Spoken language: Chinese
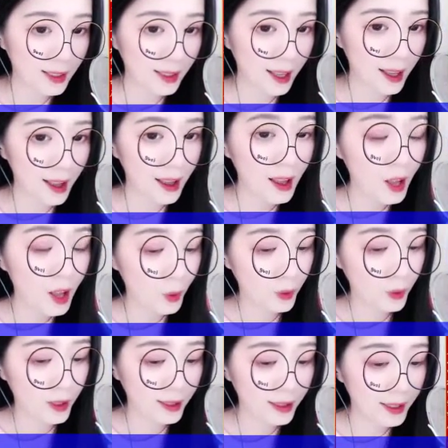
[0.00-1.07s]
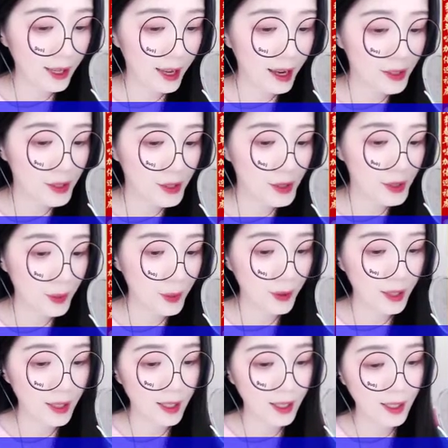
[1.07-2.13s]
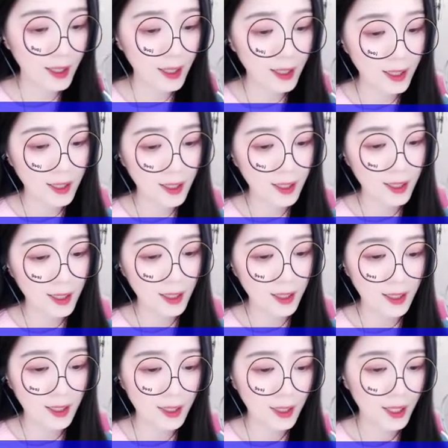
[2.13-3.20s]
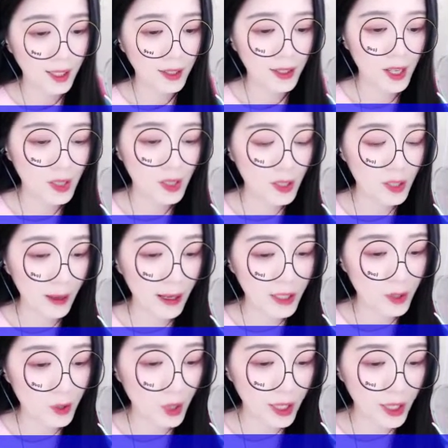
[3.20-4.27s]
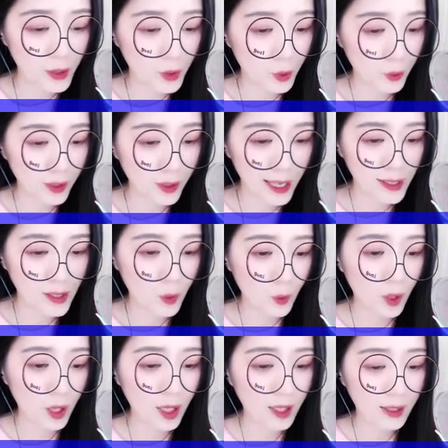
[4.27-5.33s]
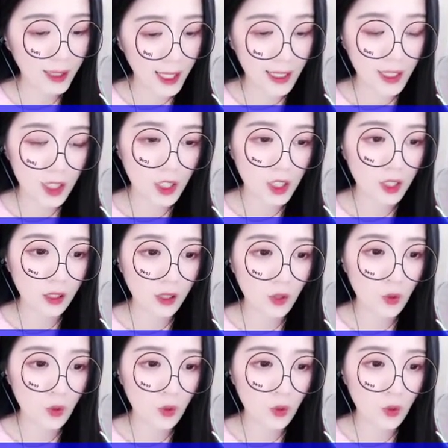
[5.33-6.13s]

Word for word: 那是自然，为了六哥我特意要母妃教的呢。这丝线啊，